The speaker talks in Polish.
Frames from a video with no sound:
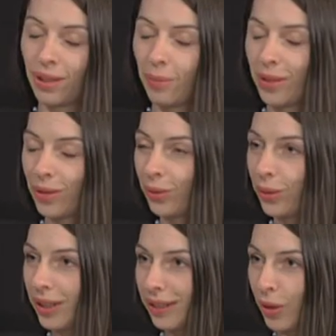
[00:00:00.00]
pan
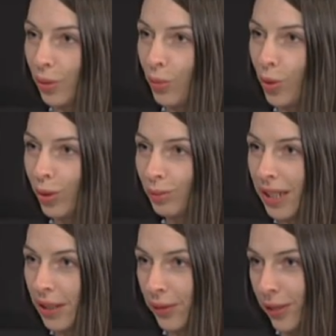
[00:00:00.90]
reprezentuje taką młodą
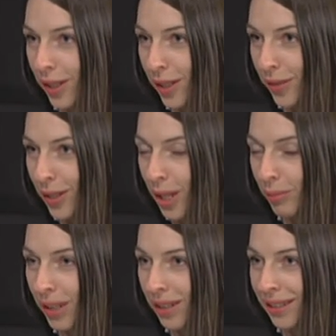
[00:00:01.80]
krew e, w
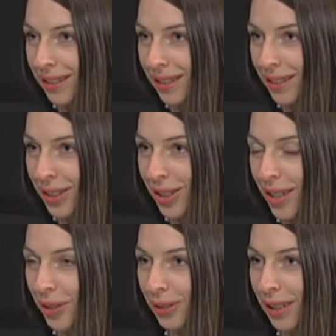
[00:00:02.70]
Sejmie e, tak. i
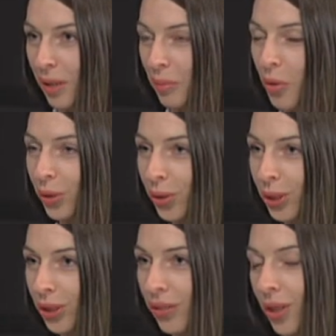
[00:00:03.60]
jako ta
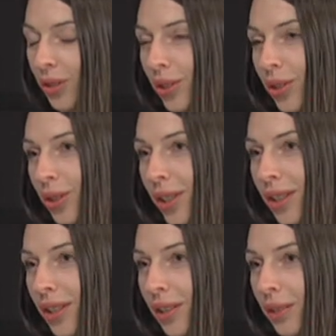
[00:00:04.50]
młodość, świeżość,
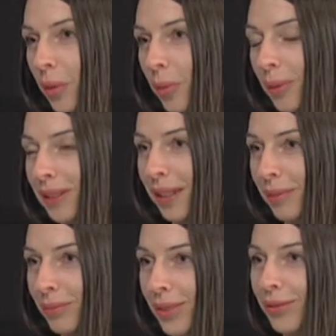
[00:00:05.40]
co chciałby Pan tam